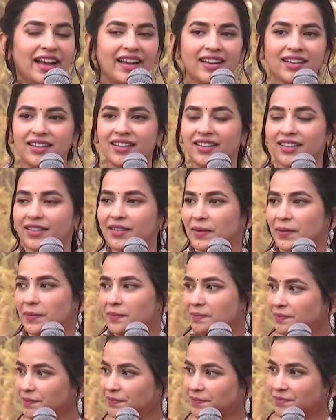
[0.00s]
అండ్
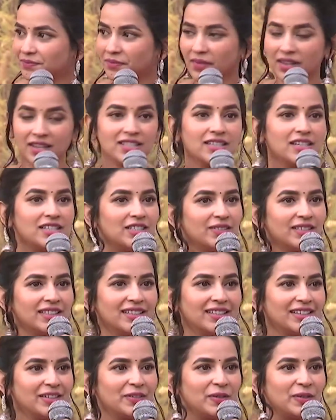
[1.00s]

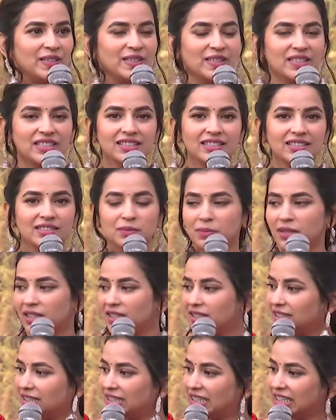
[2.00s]
శశివదిని గురించి
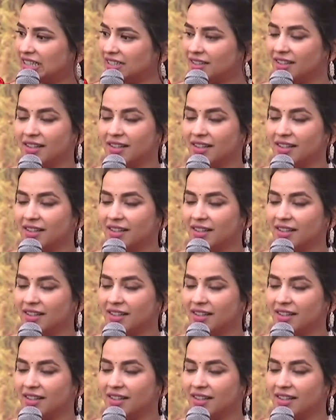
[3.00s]
చెప్పాలంటే